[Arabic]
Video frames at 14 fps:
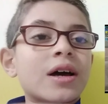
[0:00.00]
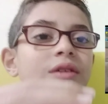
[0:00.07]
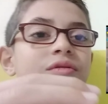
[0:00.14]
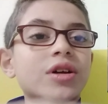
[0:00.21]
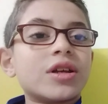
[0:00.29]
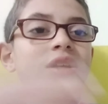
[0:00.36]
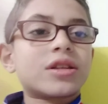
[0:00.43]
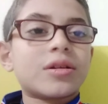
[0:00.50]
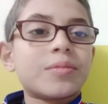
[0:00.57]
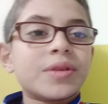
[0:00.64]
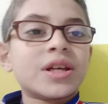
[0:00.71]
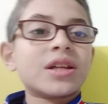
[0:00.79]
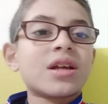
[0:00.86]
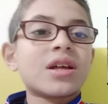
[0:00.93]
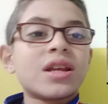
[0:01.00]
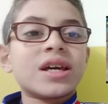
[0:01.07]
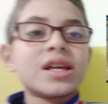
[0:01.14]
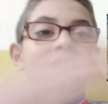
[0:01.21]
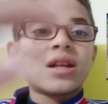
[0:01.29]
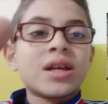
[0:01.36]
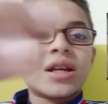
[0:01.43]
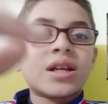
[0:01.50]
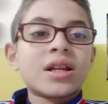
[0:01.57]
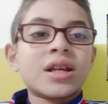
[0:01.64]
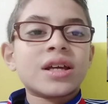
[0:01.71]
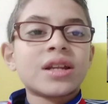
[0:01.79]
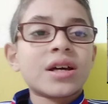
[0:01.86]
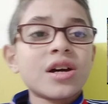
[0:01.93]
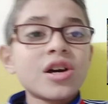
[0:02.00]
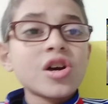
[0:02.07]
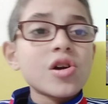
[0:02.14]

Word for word: هيفضل يقتل من هنا لهنا لهنا لهنا